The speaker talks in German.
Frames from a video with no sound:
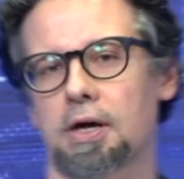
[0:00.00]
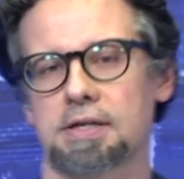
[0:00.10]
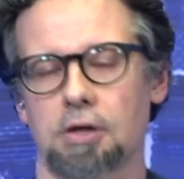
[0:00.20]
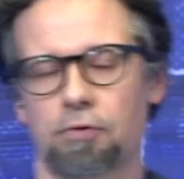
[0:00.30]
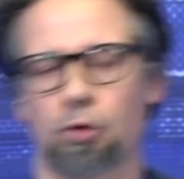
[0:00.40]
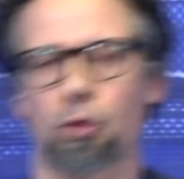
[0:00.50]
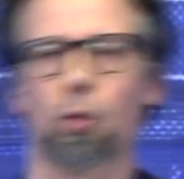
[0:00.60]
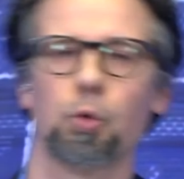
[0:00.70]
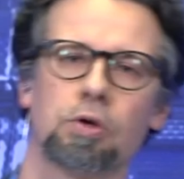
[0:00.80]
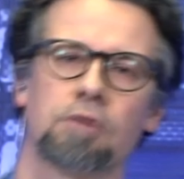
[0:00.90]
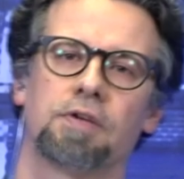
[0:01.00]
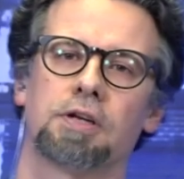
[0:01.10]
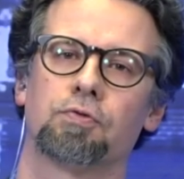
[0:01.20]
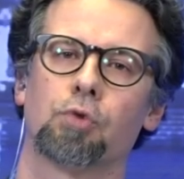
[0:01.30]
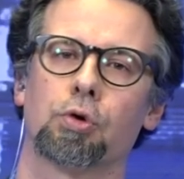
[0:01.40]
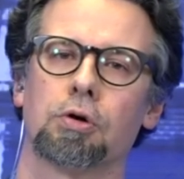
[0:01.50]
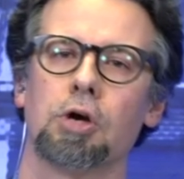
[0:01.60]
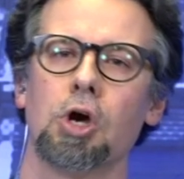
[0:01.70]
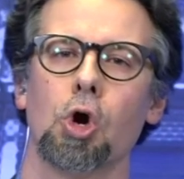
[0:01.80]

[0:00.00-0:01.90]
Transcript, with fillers: Er ist ja auch von den Grünen gewählt worden